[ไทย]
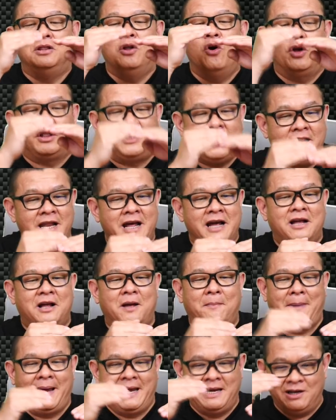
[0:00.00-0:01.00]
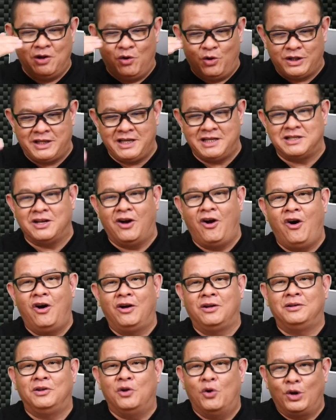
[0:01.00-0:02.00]
โนดที่1ก็ไปโนดที่
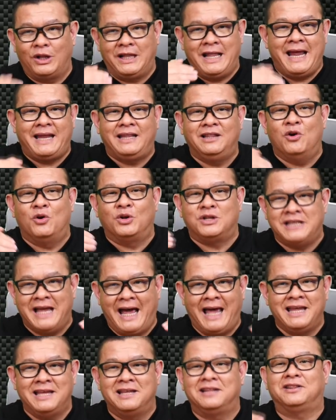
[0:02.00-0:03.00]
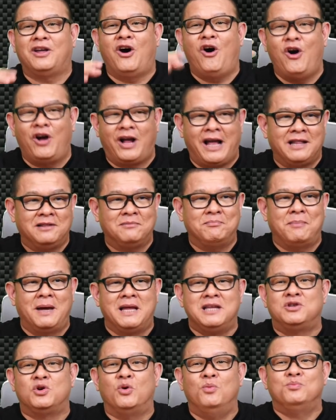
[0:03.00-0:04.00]
2โนดเล็กโนดใหญ่ต่อกันไป
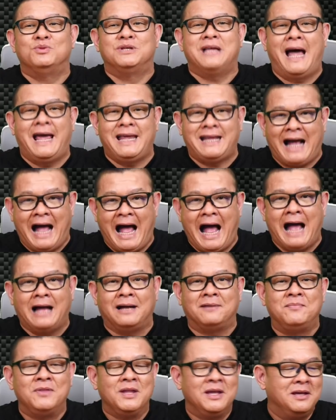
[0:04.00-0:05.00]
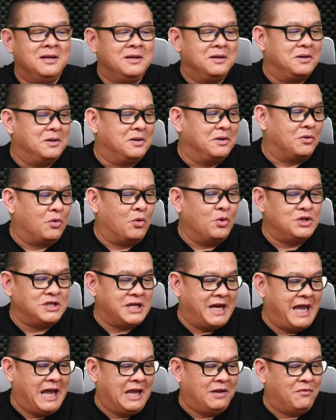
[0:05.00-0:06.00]
ชุมสายกลาง คุณ
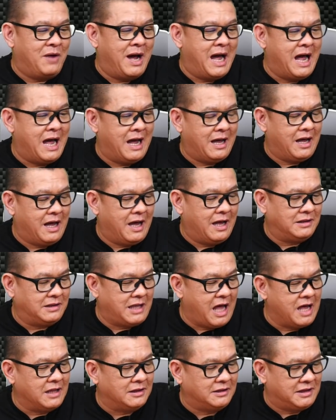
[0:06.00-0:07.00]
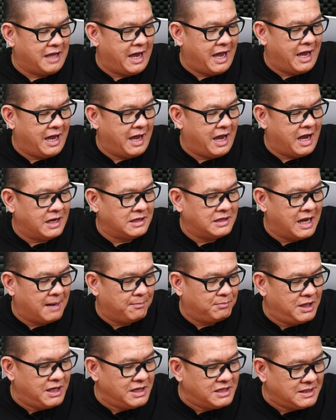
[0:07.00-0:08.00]
จะเห็นว่าตั้งแต่อันดั
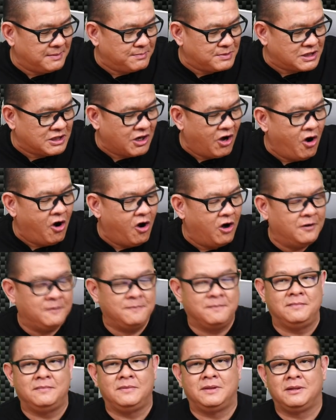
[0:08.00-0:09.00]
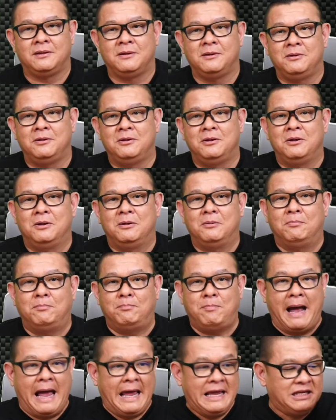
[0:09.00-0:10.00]
บที่
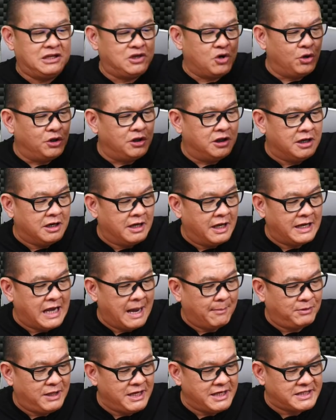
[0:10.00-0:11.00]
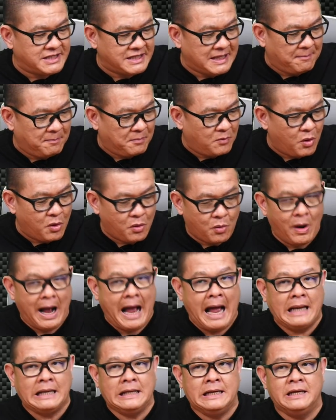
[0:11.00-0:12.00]
12 ไปจนถึงอันดับที่ 10 ก
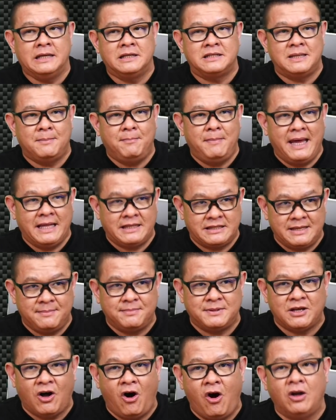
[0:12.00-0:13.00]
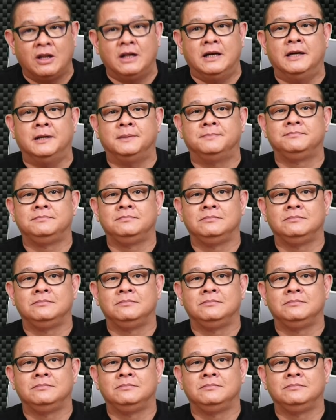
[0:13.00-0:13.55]
ว่าๆเลย11 12 เลย